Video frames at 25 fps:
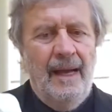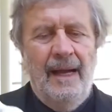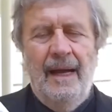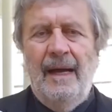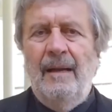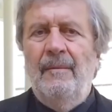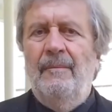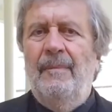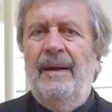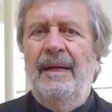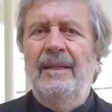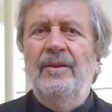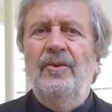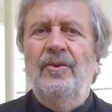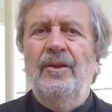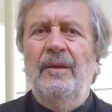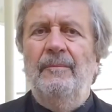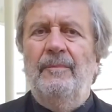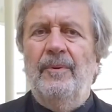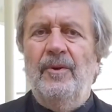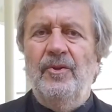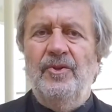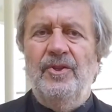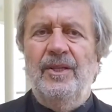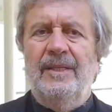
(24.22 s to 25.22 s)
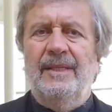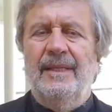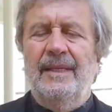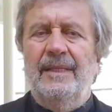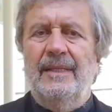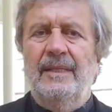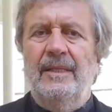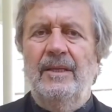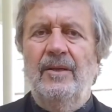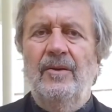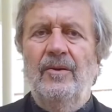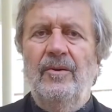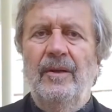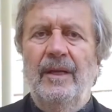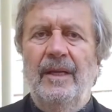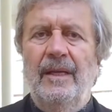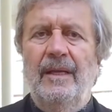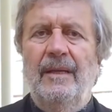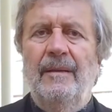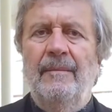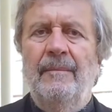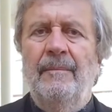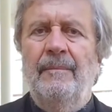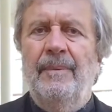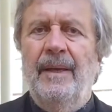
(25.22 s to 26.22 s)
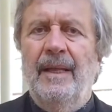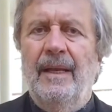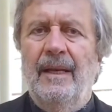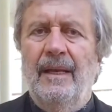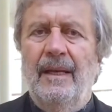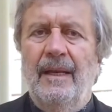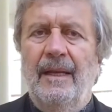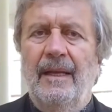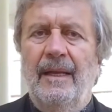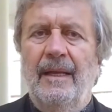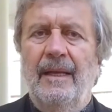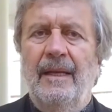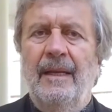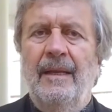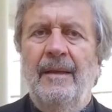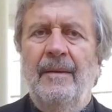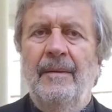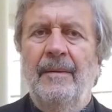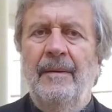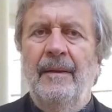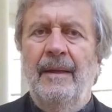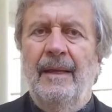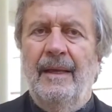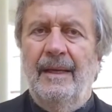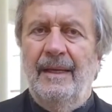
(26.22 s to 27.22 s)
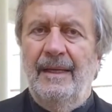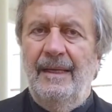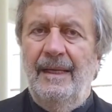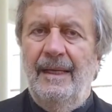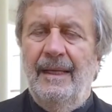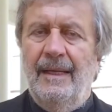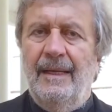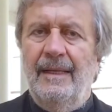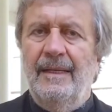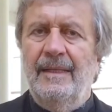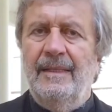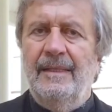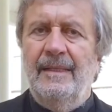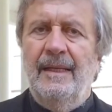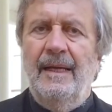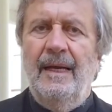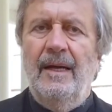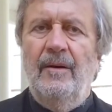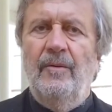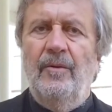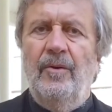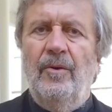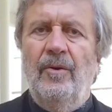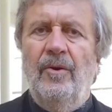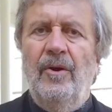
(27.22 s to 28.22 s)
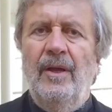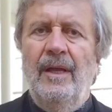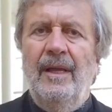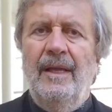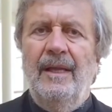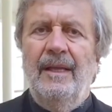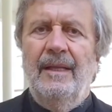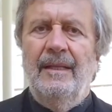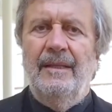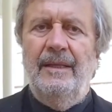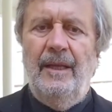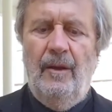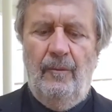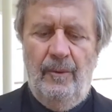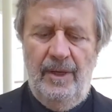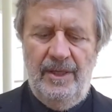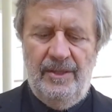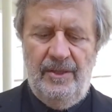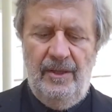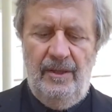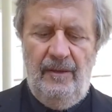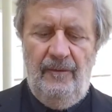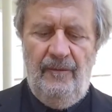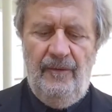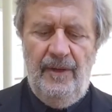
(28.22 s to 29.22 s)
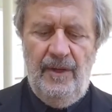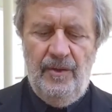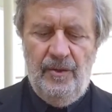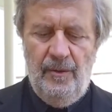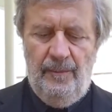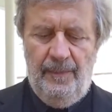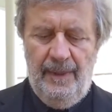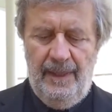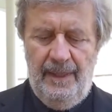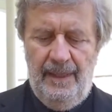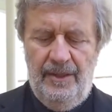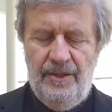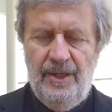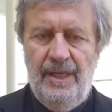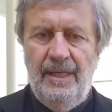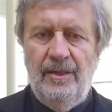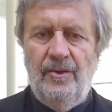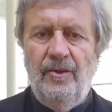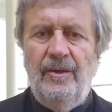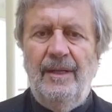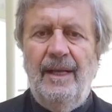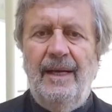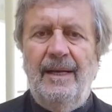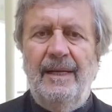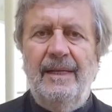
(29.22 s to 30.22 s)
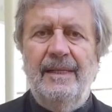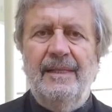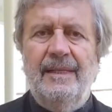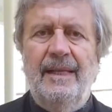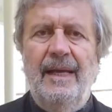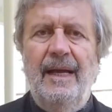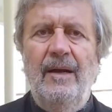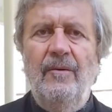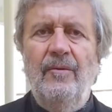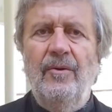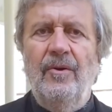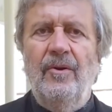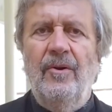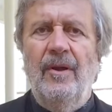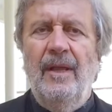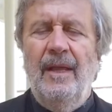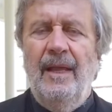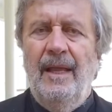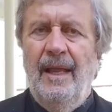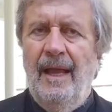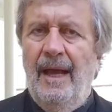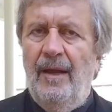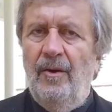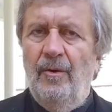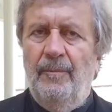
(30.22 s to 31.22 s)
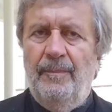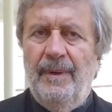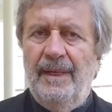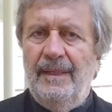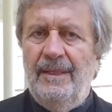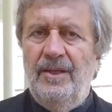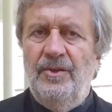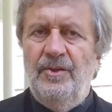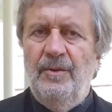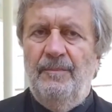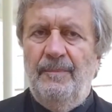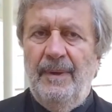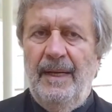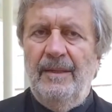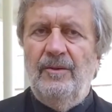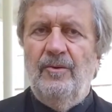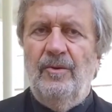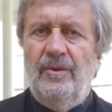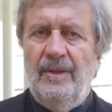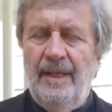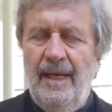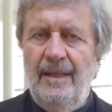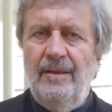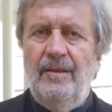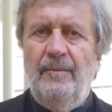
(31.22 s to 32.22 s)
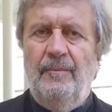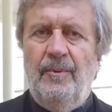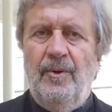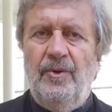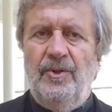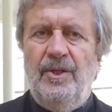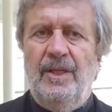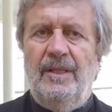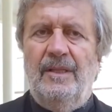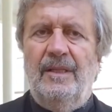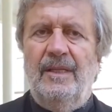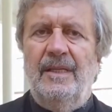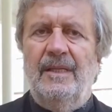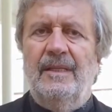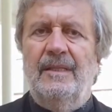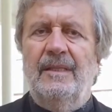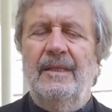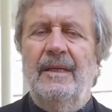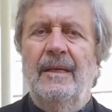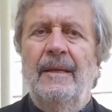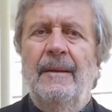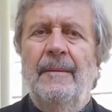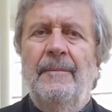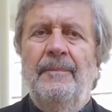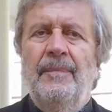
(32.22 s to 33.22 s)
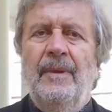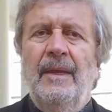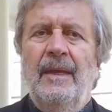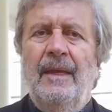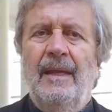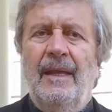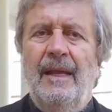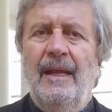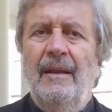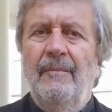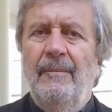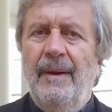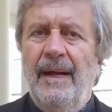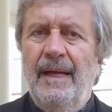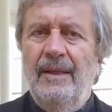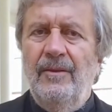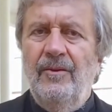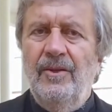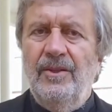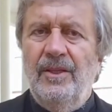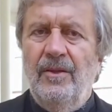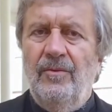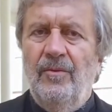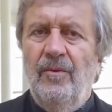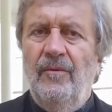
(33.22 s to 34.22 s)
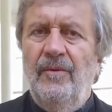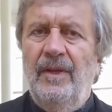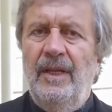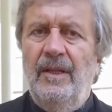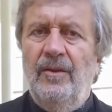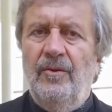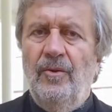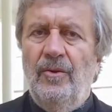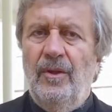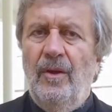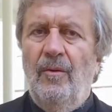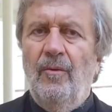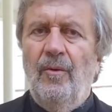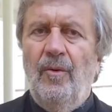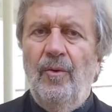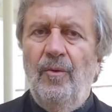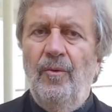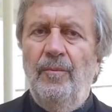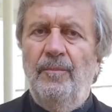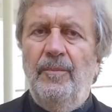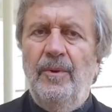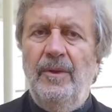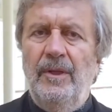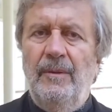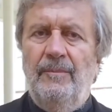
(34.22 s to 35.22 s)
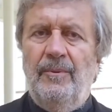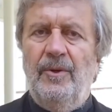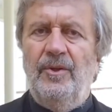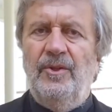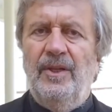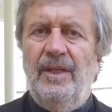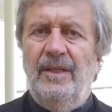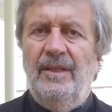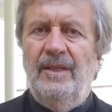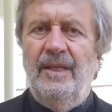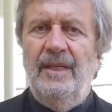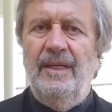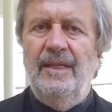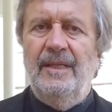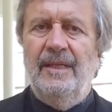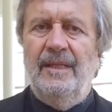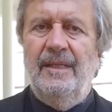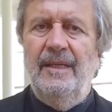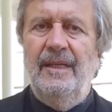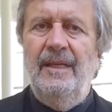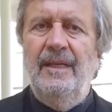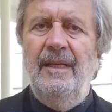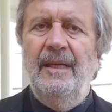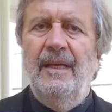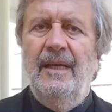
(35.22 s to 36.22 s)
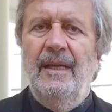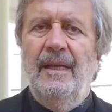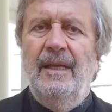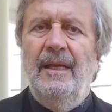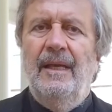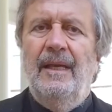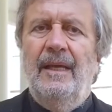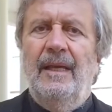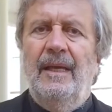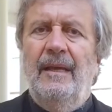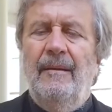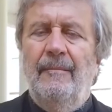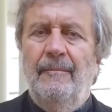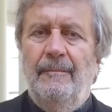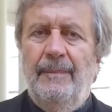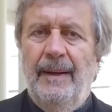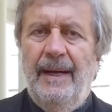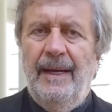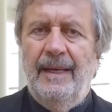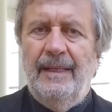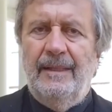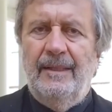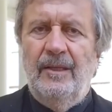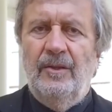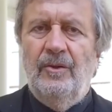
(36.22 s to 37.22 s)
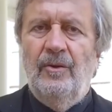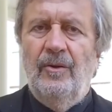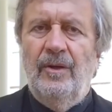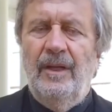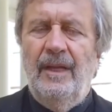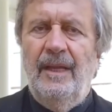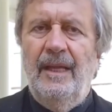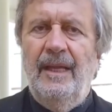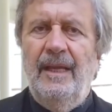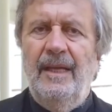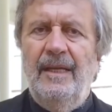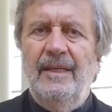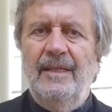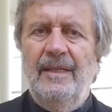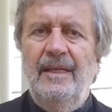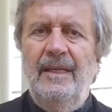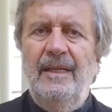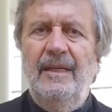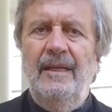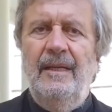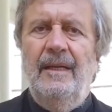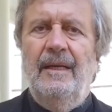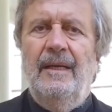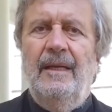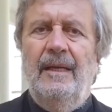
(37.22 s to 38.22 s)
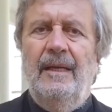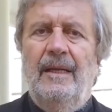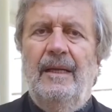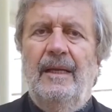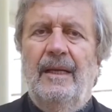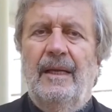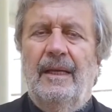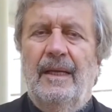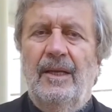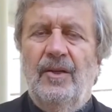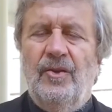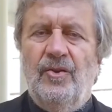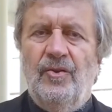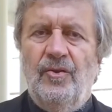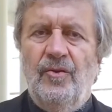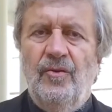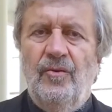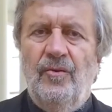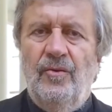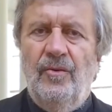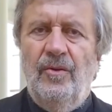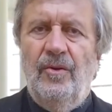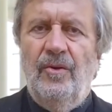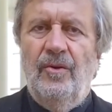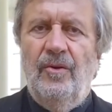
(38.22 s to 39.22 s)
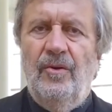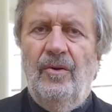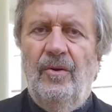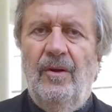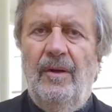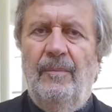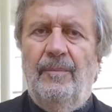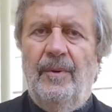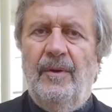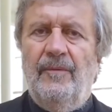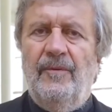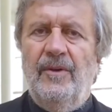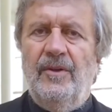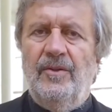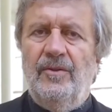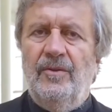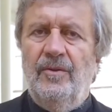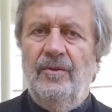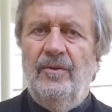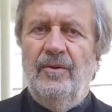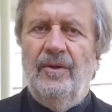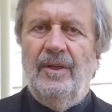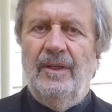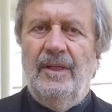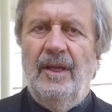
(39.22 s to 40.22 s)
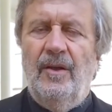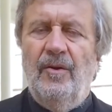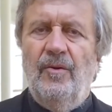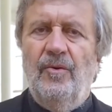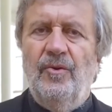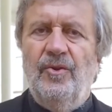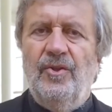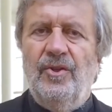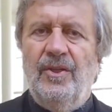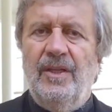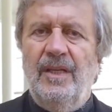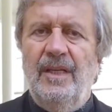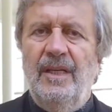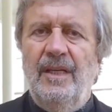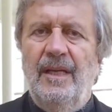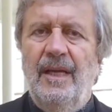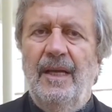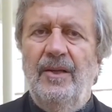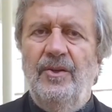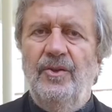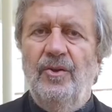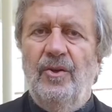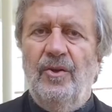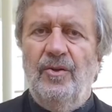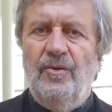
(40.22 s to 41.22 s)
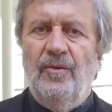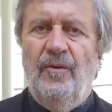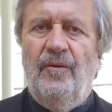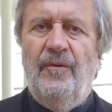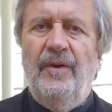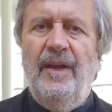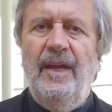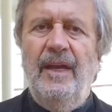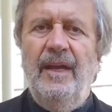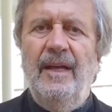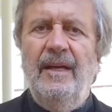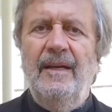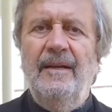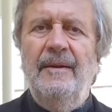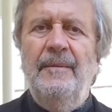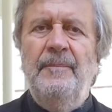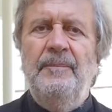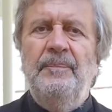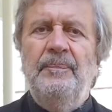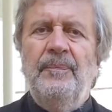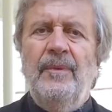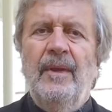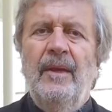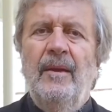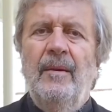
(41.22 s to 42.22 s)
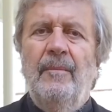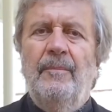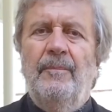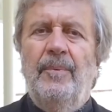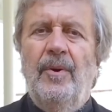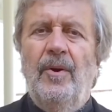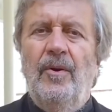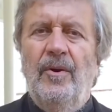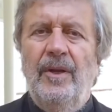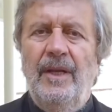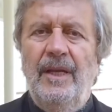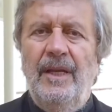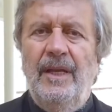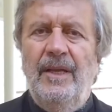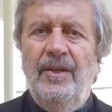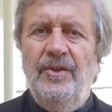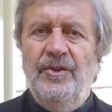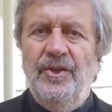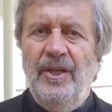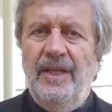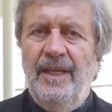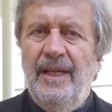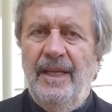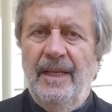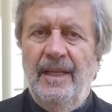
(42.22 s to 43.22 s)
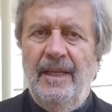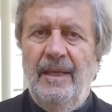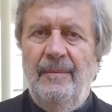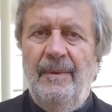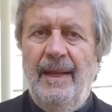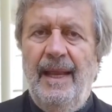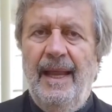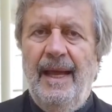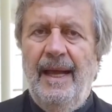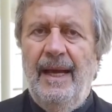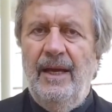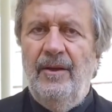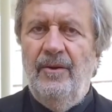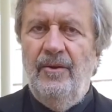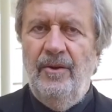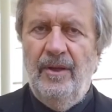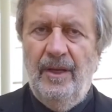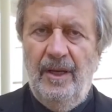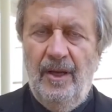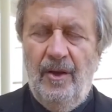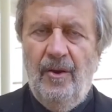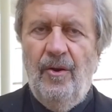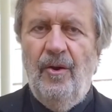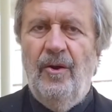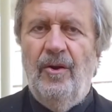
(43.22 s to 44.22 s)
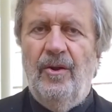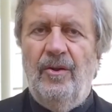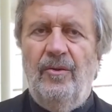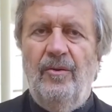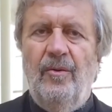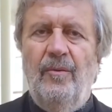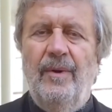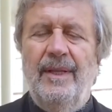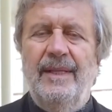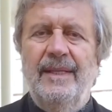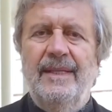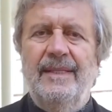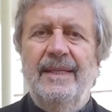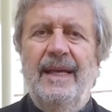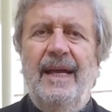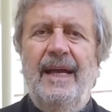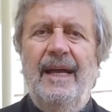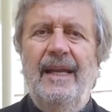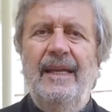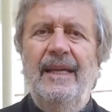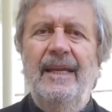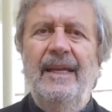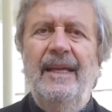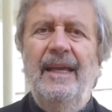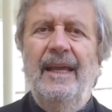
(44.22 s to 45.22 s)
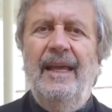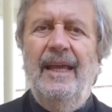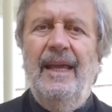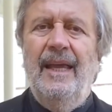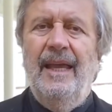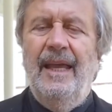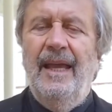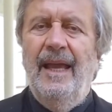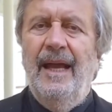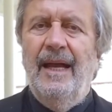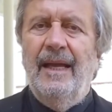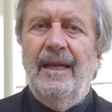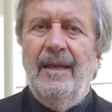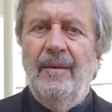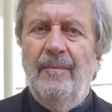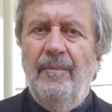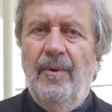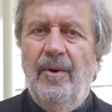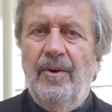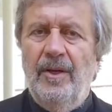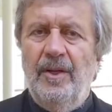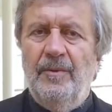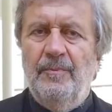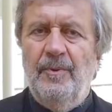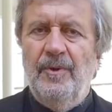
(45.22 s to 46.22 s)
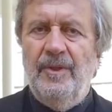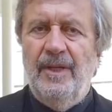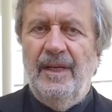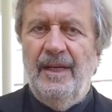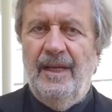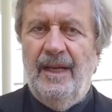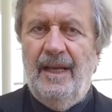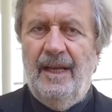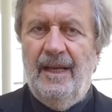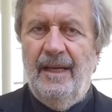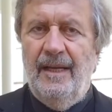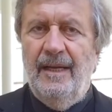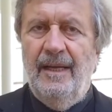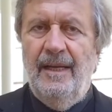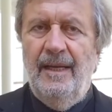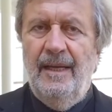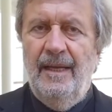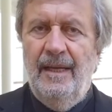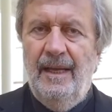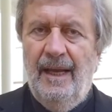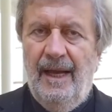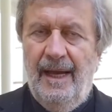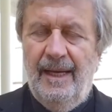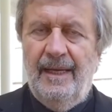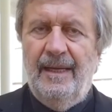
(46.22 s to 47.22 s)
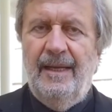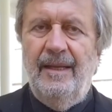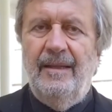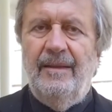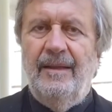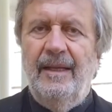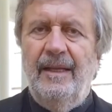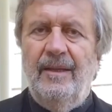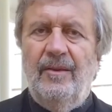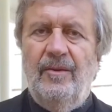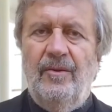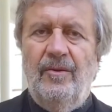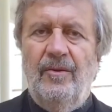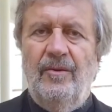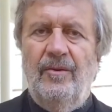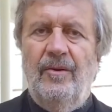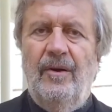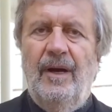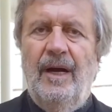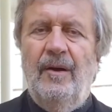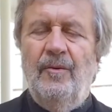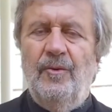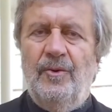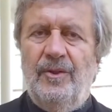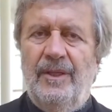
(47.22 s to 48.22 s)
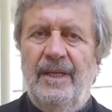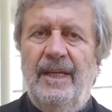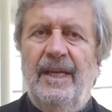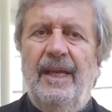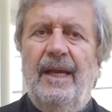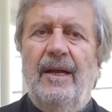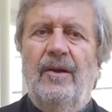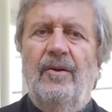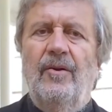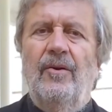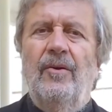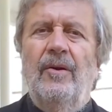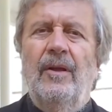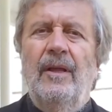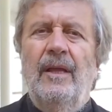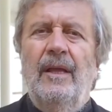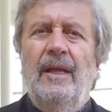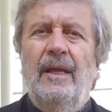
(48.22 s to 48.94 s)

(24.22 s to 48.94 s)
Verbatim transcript: al bando di progettazione per eh, il restauro di questo edificio per il centro del restauro hanno partecipato tanti progettisti. Il bando è stato vinto da un gruppo di progettisti, in parte torinesi, che sono il professor De Rossi e Giorgio Fea, poi ingegneri di Milano, io ricordo Guenzani e anche Boris Podrecca, architetto austriaco.